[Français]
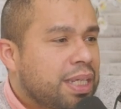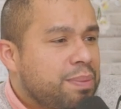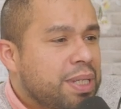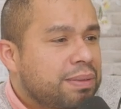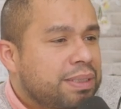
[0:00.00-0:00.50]
Eh
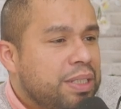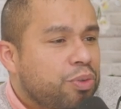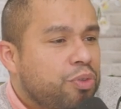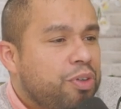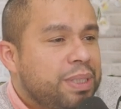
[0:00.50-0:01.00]
bien, cette
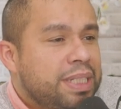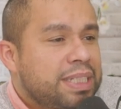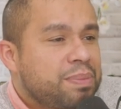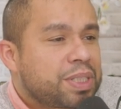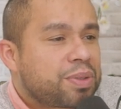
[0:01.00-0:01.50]
non-conformité,
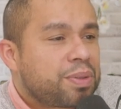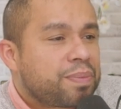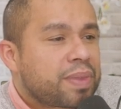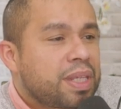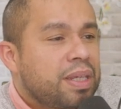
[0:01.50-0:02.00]
c'est parce que
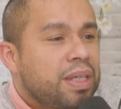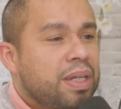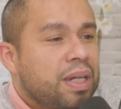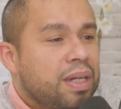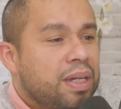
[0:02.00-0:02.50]

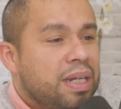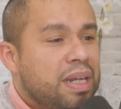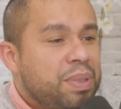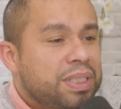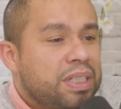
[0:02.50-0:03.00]

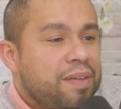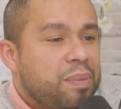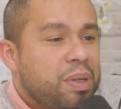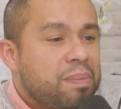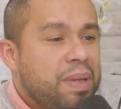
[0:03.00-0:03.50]
la personne avait
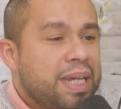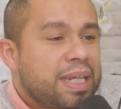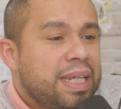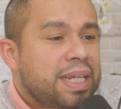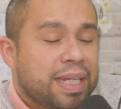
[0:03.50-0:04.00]

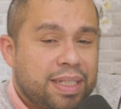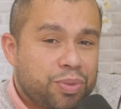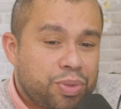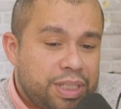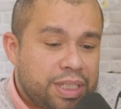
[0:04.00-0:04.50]
préparé un
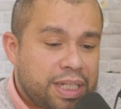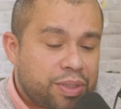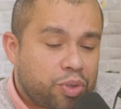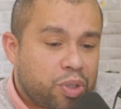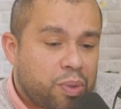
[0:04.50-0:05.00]
dossier, un
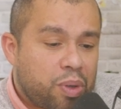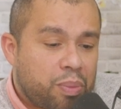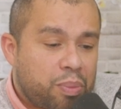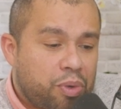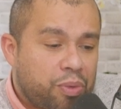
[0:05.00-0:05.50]
document
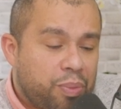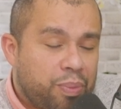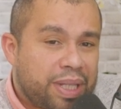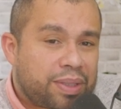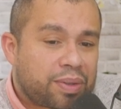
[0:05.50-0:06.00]
pour
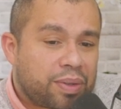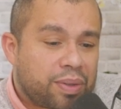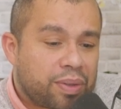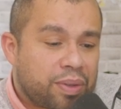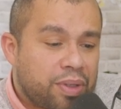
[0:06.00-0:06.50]
mettre euh,